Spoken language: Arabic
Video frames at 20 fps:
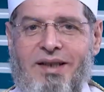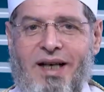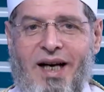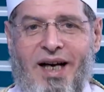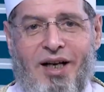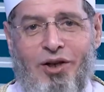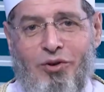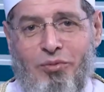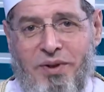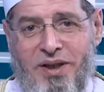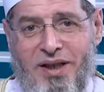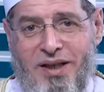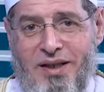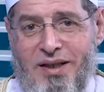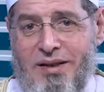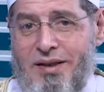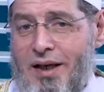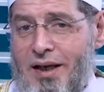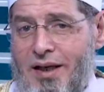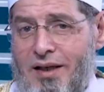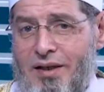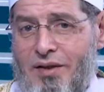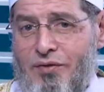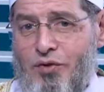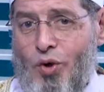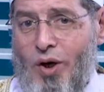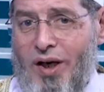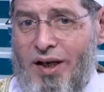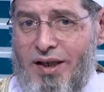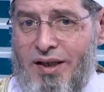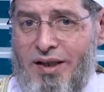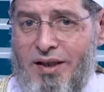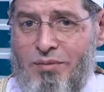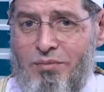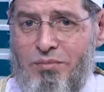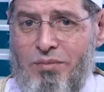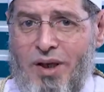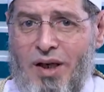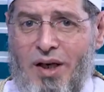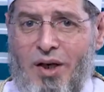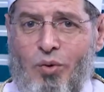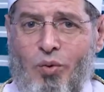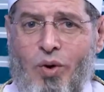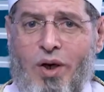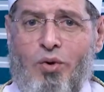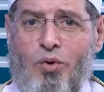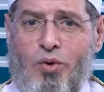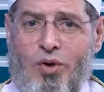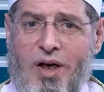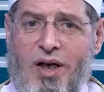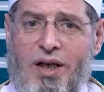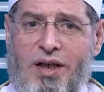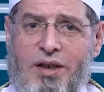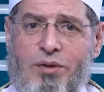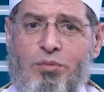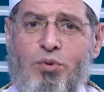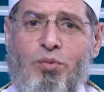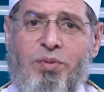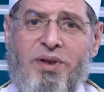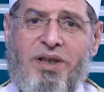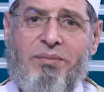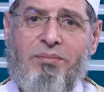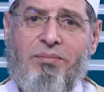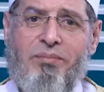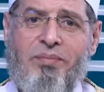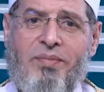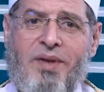تعالوا بنا نتعرف عليهم ونرحب بهم